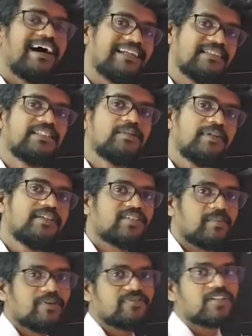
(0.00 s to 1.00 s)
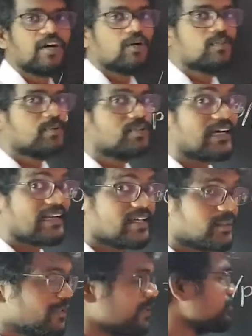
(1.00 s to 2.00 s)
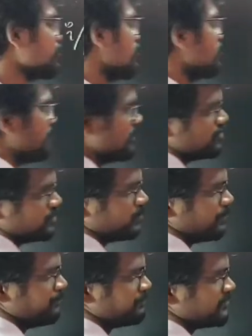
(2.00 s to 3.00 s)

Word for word: அல்ஜிபிரிக் சம் ஆஃப் த அவுட்புட் கரண்ட் அப்படின்னு நம்ம சொல்லி படிச்சிருப்போம்